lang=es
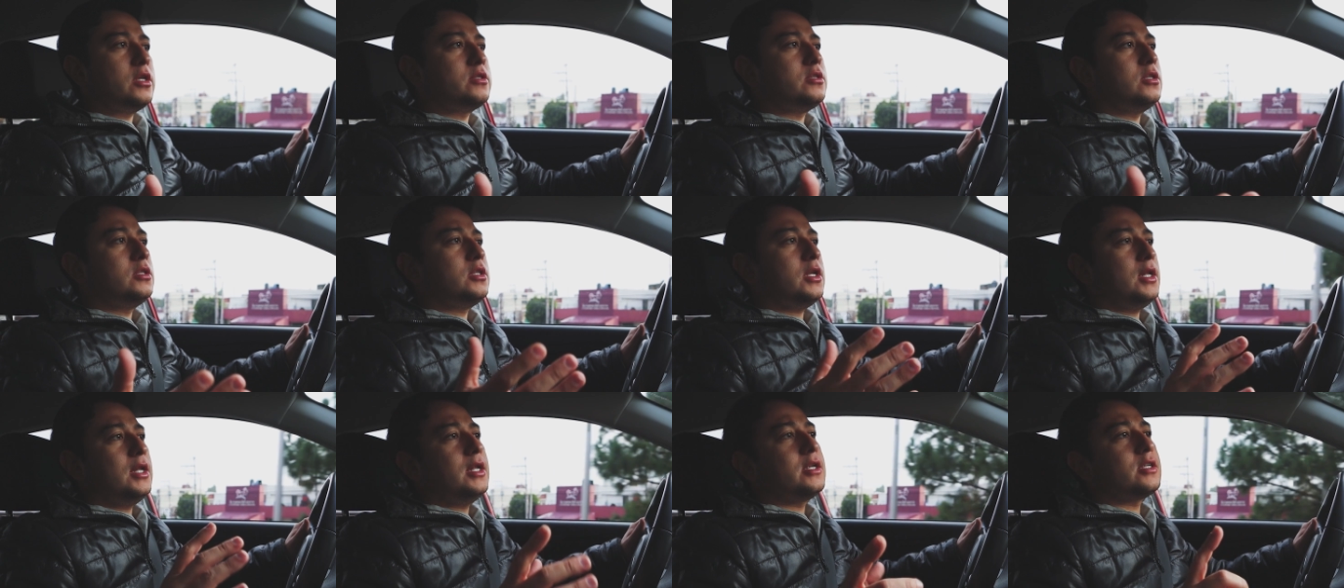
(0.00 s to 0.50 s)
que
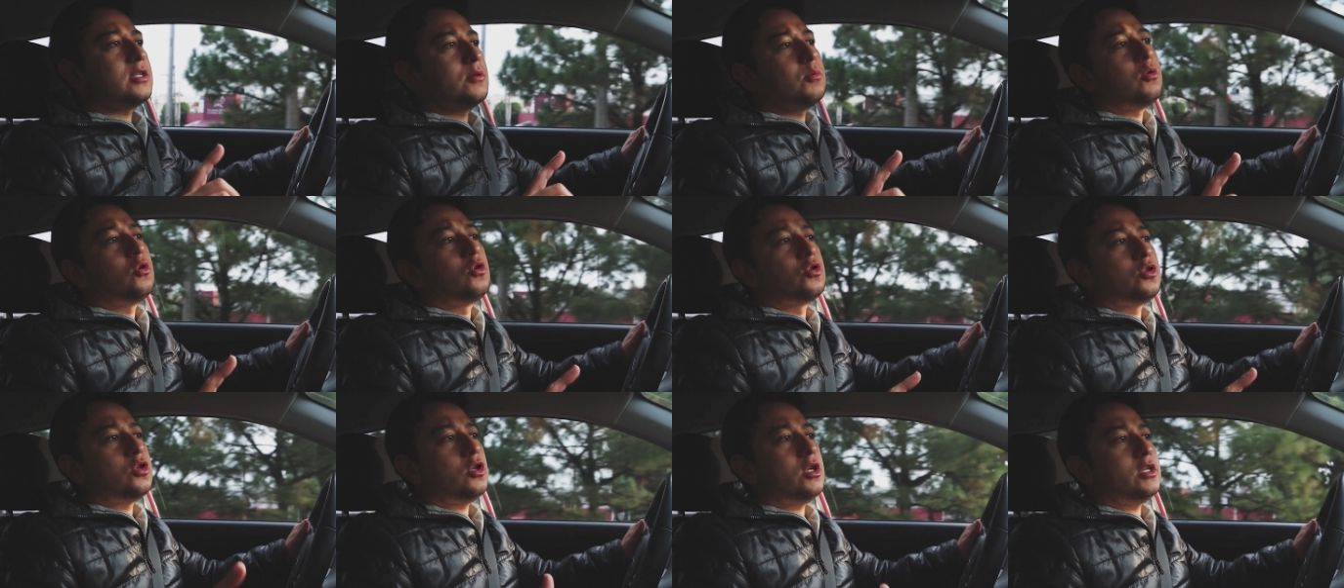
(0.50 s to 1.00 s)
si traes las
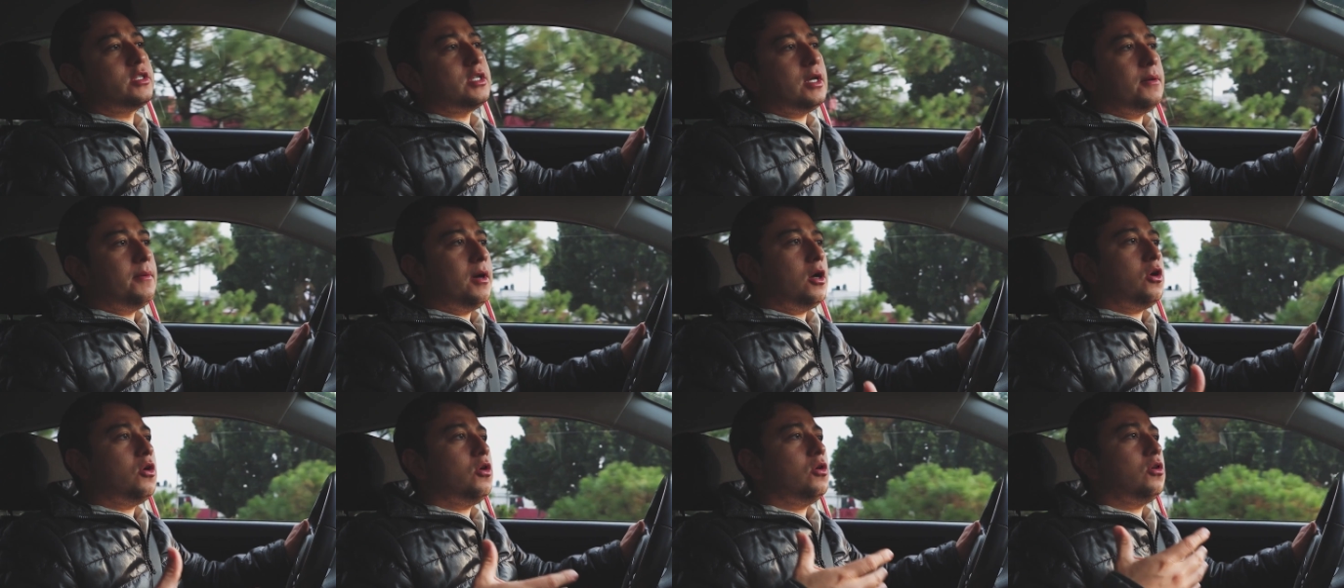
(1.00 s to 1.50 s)
revoluciones
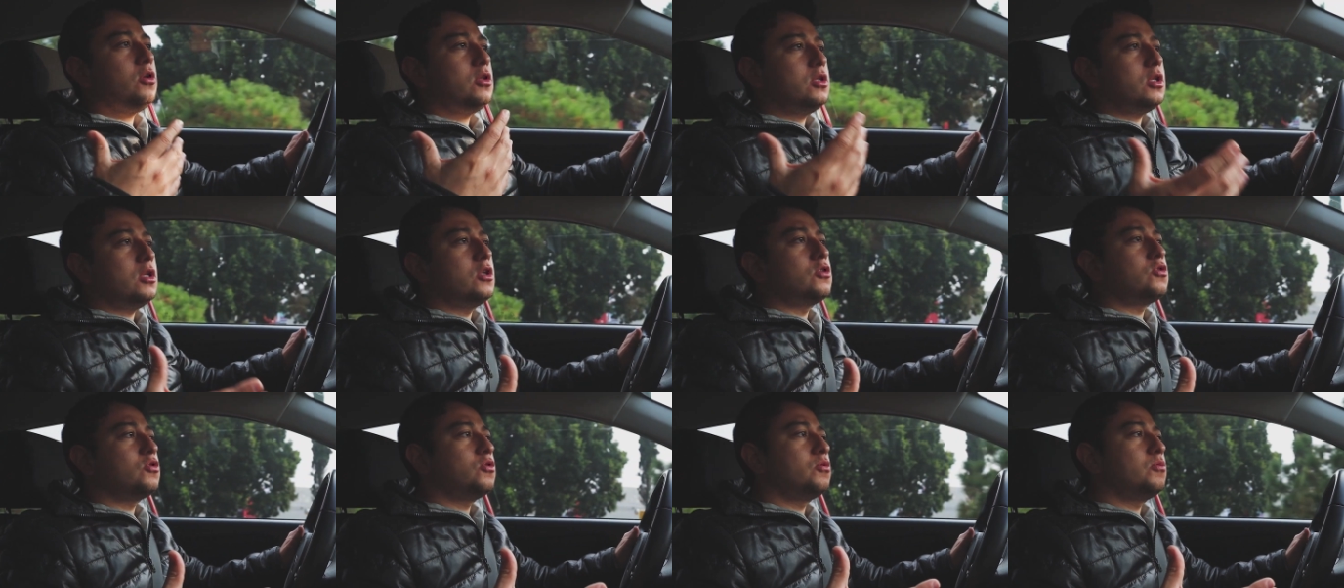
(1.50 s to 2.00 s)
abajo y
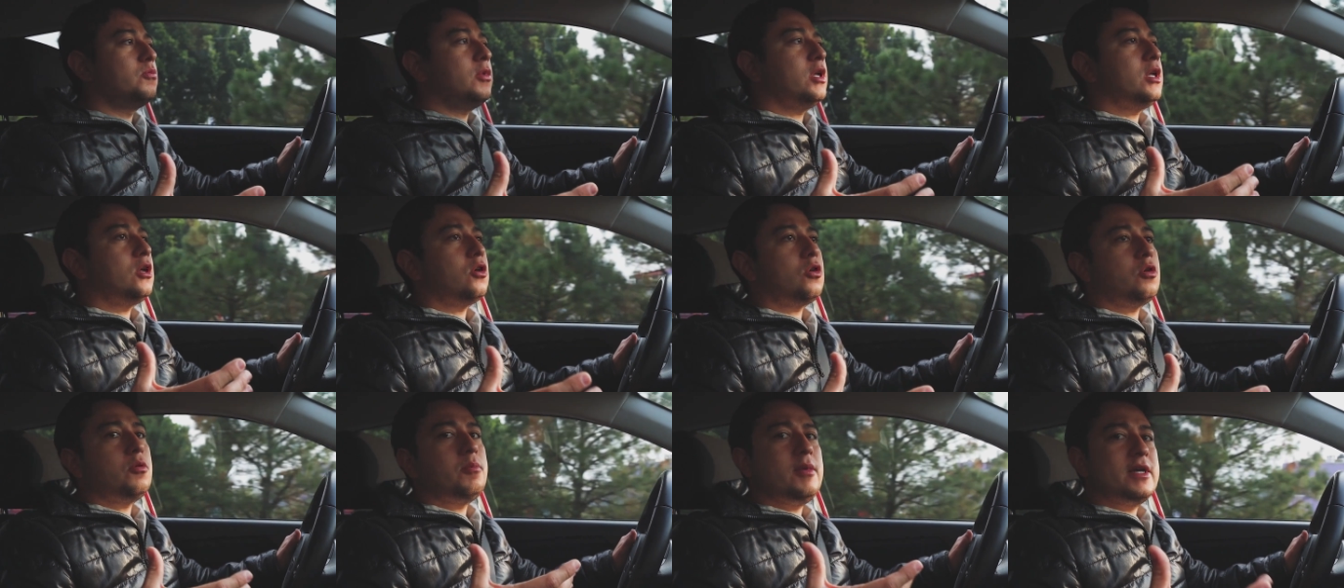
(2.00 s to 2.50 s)
tienes un
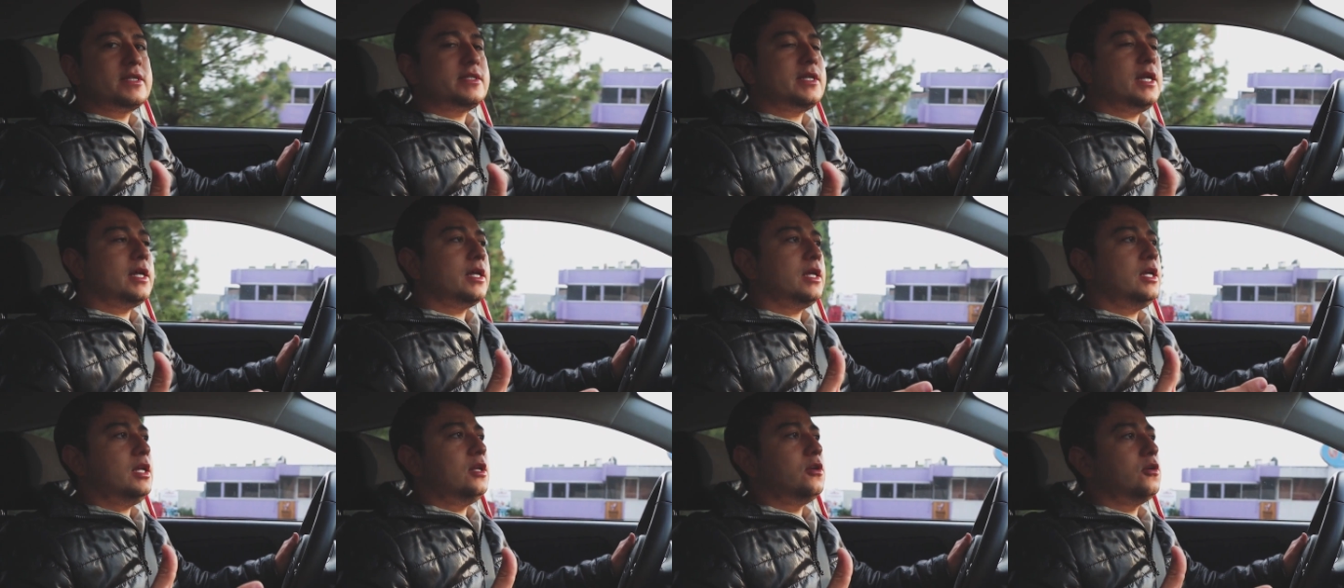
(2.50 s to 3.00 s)
manejo más
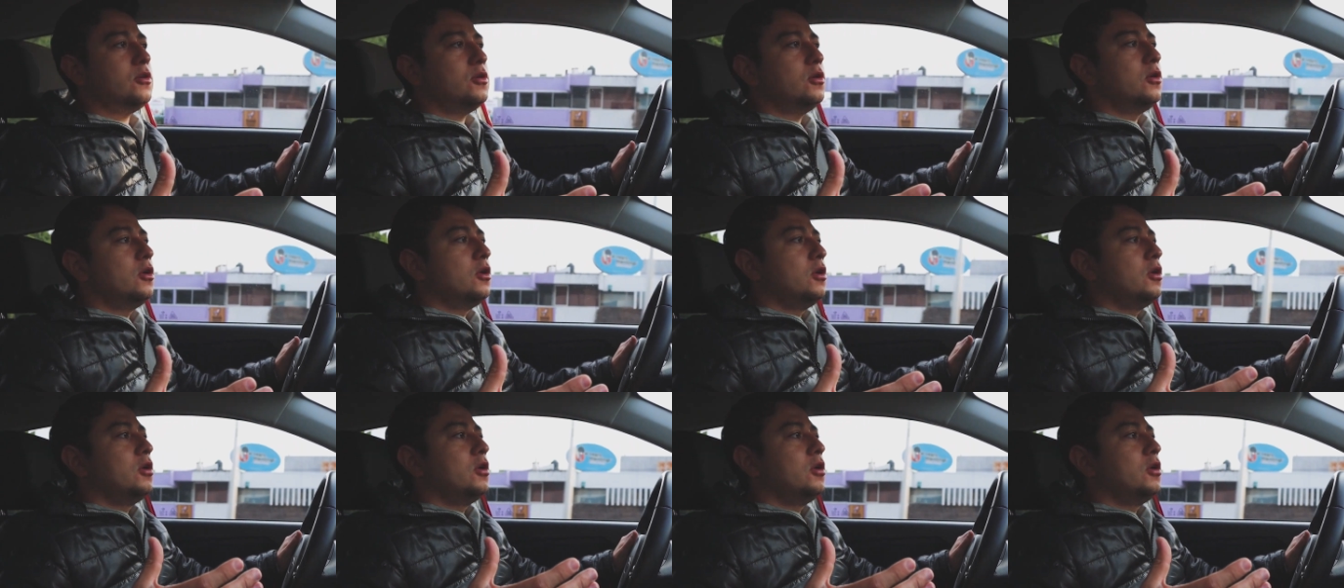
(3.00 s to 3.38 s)
tranquilo,